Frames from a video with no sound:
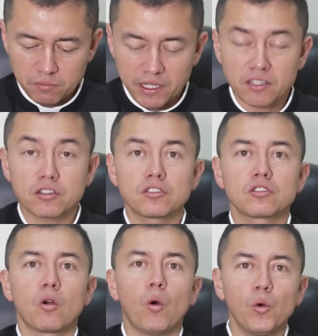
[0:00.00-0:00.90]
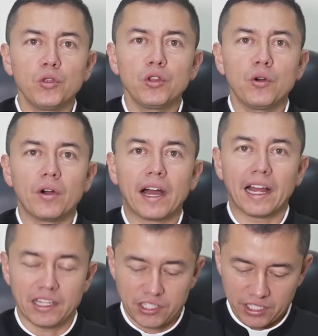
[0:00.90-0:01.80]
versos 1
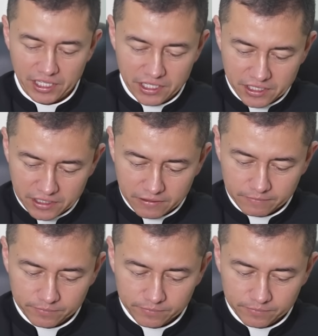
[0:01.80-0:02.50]
al 6.